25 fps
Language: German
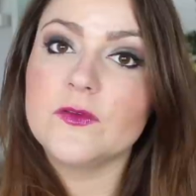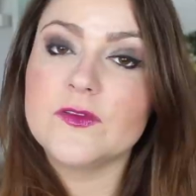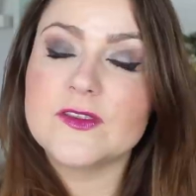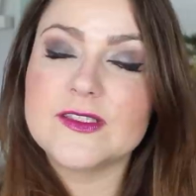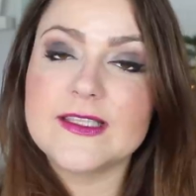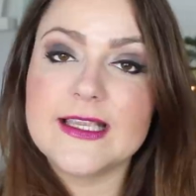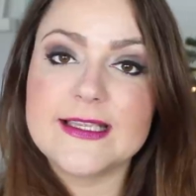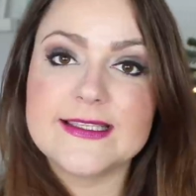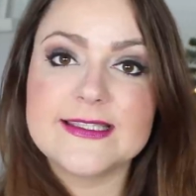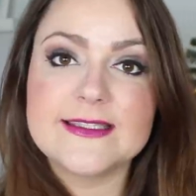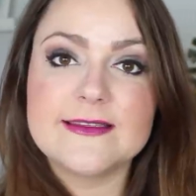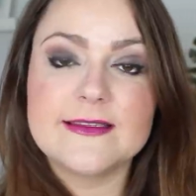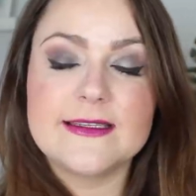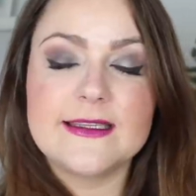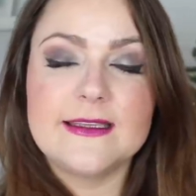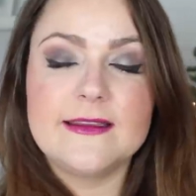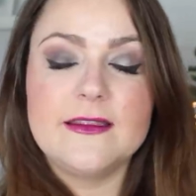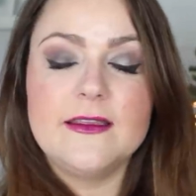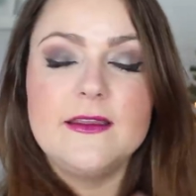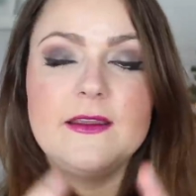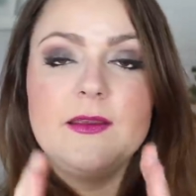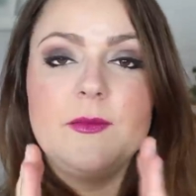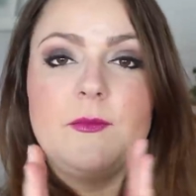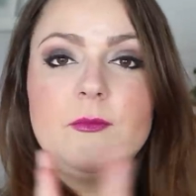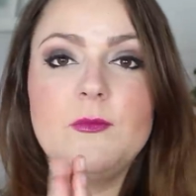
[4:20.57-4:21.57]
Und das
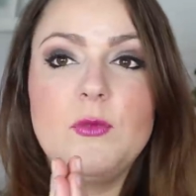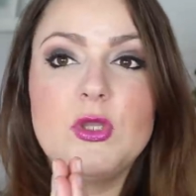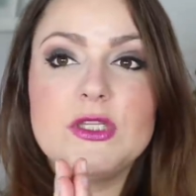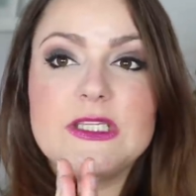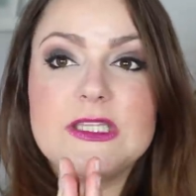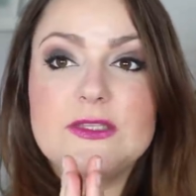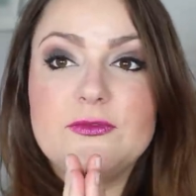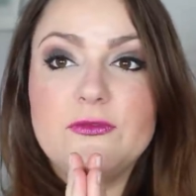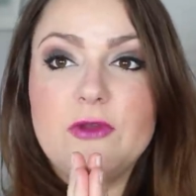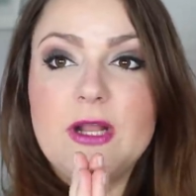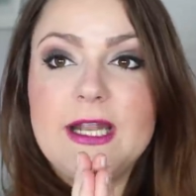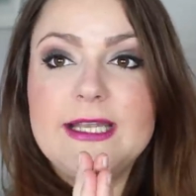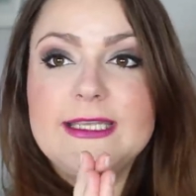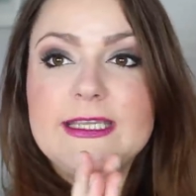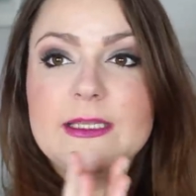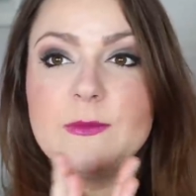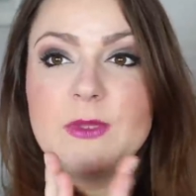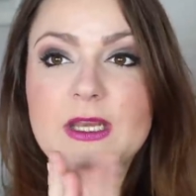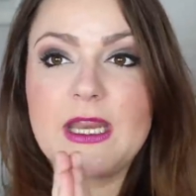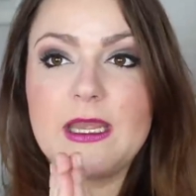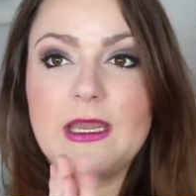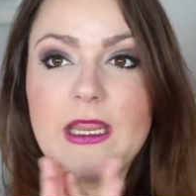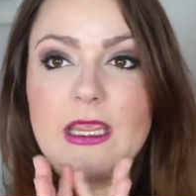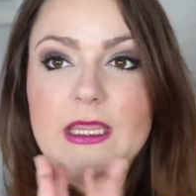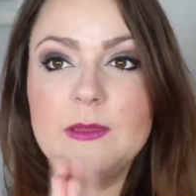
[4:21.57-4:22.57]
ähm, möchte ich vor allen Dingen
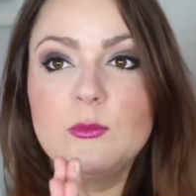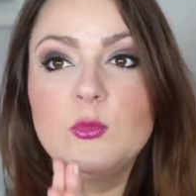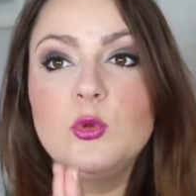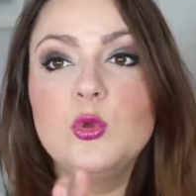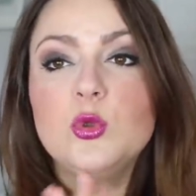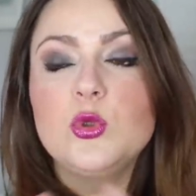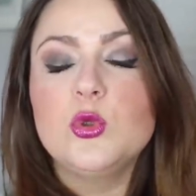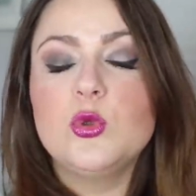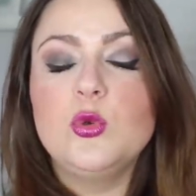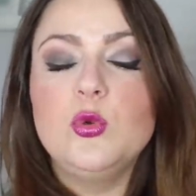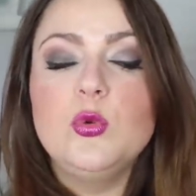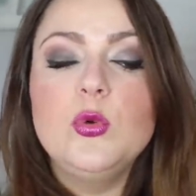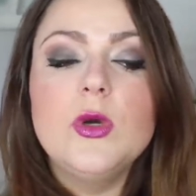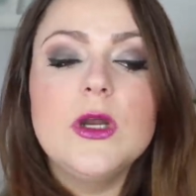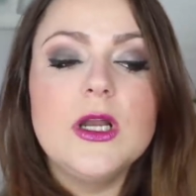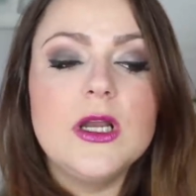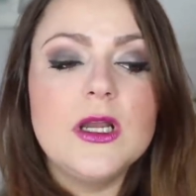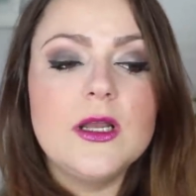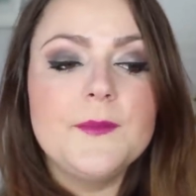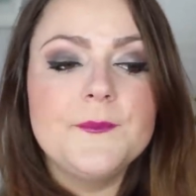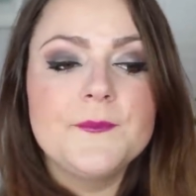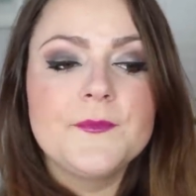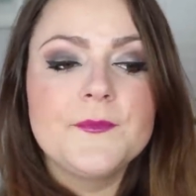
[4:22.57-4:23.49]
mit einer Immunkur.